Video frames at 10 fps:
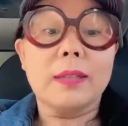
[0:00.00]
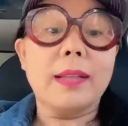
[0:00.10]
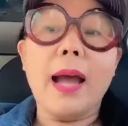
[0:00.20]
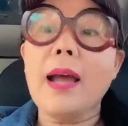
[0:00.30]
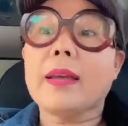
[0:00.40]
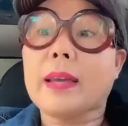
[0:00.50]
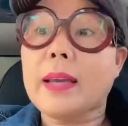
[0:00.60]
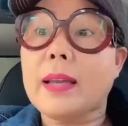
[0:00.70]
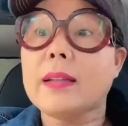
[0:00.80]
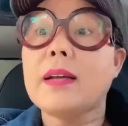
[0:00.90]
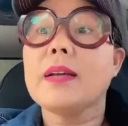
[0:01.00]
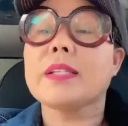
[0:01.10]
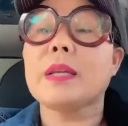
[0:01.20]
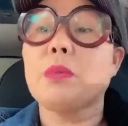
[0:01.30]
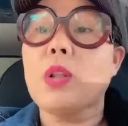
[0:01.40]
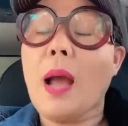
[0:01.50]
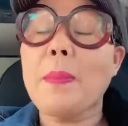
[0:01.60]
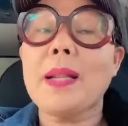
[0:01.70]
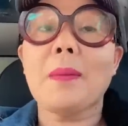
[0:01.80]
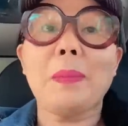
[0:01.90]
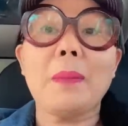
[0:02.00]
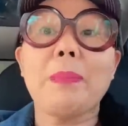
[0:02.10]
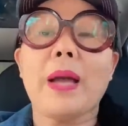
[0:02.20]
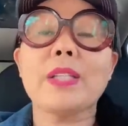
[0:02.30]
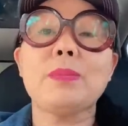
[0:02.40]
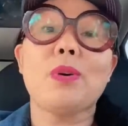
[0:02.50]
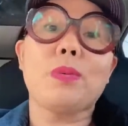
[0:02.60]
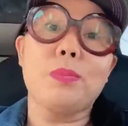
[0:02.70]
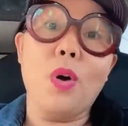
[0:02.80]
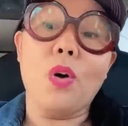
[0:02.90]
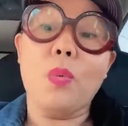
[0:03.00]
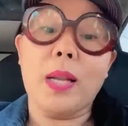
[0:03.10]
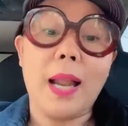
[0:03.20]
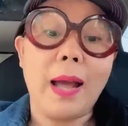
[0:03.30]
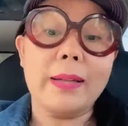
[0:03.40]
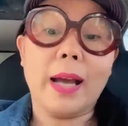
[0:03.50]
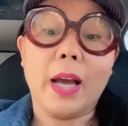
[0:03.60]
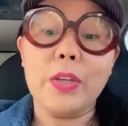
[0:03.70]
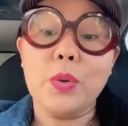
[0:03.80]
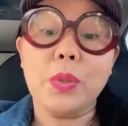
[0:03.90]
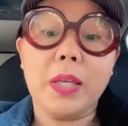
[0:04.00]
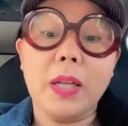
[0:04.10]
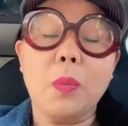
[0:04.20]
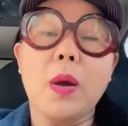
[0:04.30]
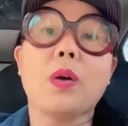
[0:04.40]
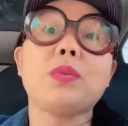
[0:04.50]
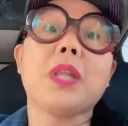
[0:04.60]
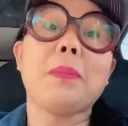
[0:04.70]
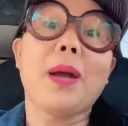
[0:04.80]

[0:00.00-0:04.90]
Dahil simula pa lang pagpasmok mo, wala na kayong ginawa kundi